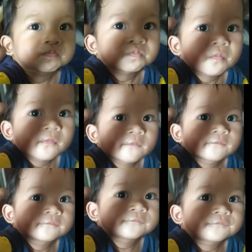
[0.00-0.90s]
Hmm,
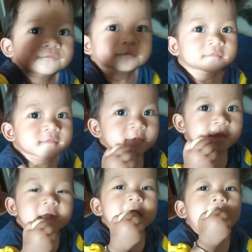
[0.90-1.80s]
enak
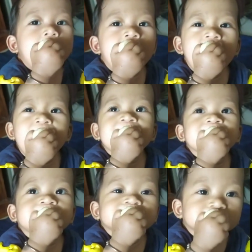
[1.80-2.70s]
mama,
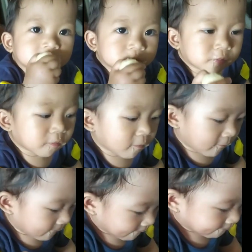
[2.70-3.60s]
enak ya.
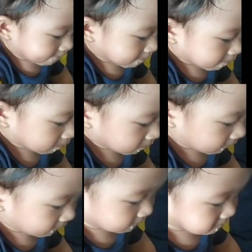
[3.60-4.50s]
Pisangnya
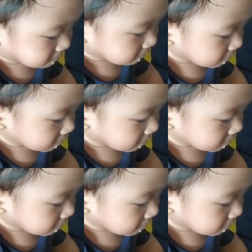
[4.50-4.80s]
enak ya.